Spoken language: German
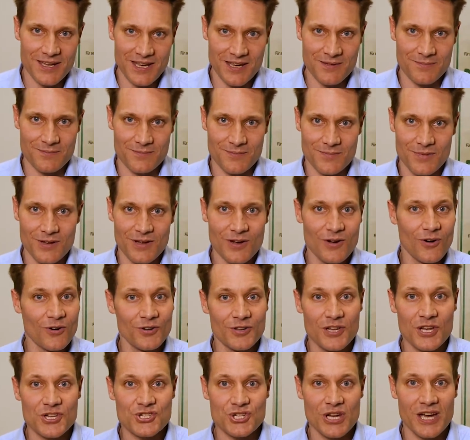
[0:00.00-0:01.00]
geben. Und
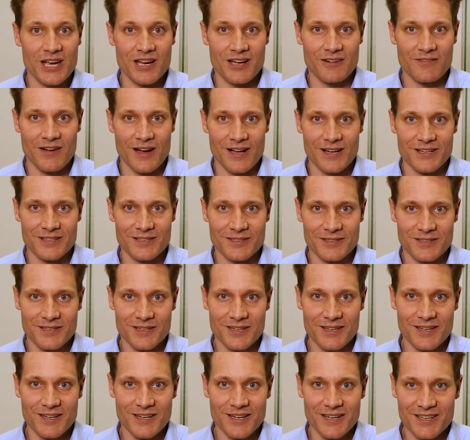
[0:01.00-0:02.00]
der Steigerwald,
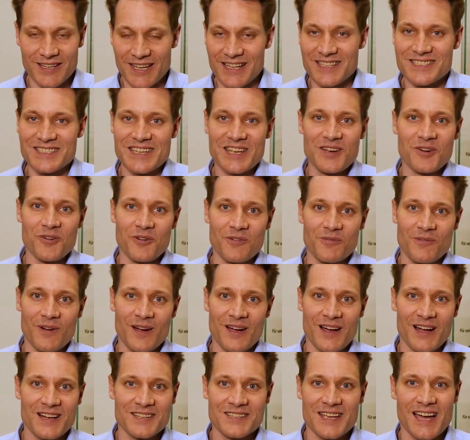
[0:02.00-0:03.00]
den
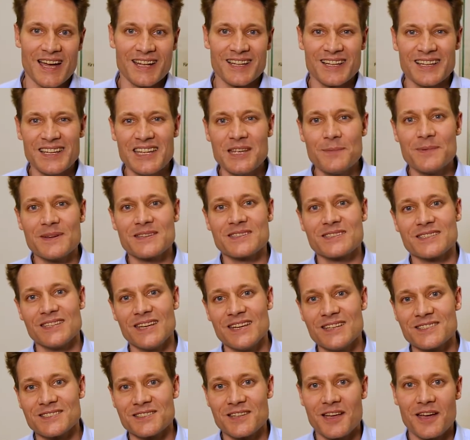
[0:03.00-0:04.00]
Seehofer als Art
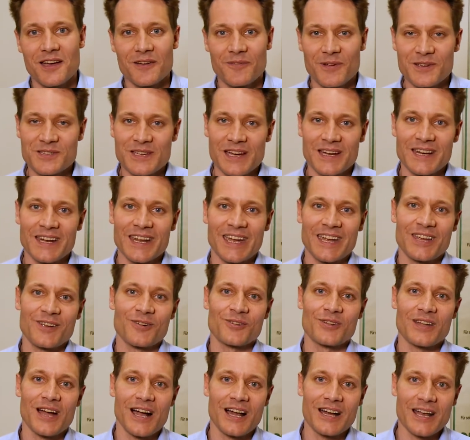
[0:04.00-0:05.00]
Liebesdienst für seinen
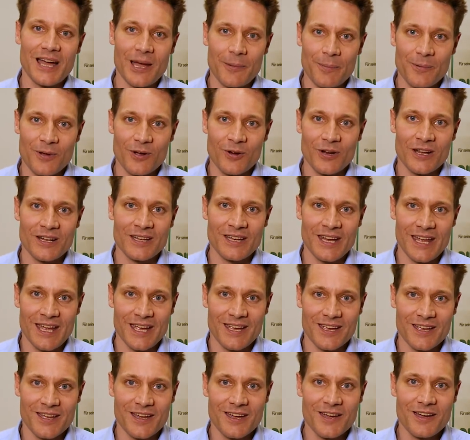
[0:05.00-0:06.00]
regionalen Abgeordneten
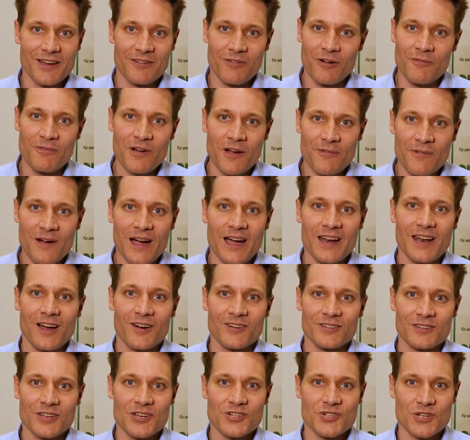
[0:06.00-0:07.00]
Eck vom Verfahren
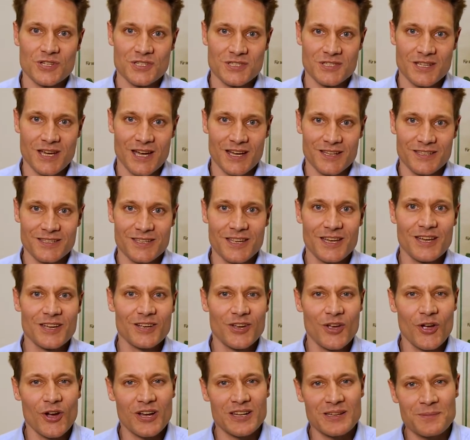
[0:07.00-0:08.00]
ausgeschlossen hat,
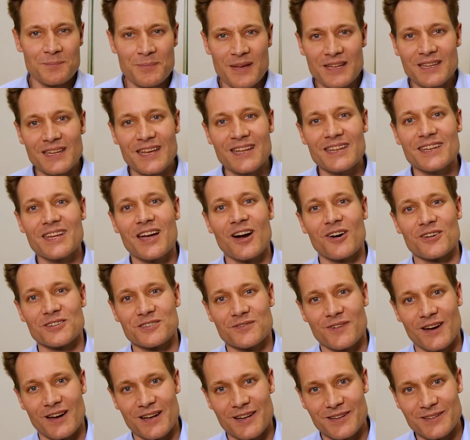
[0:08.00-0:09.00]
gehört mit in die
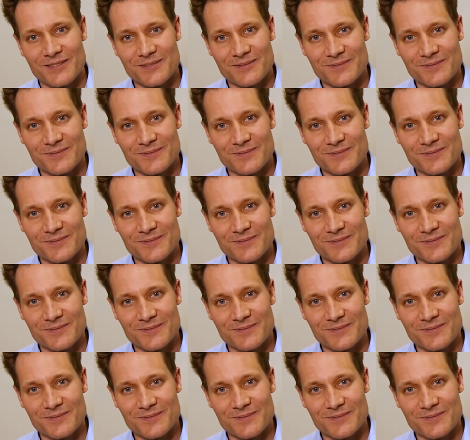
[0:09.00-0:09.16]
Auswahl.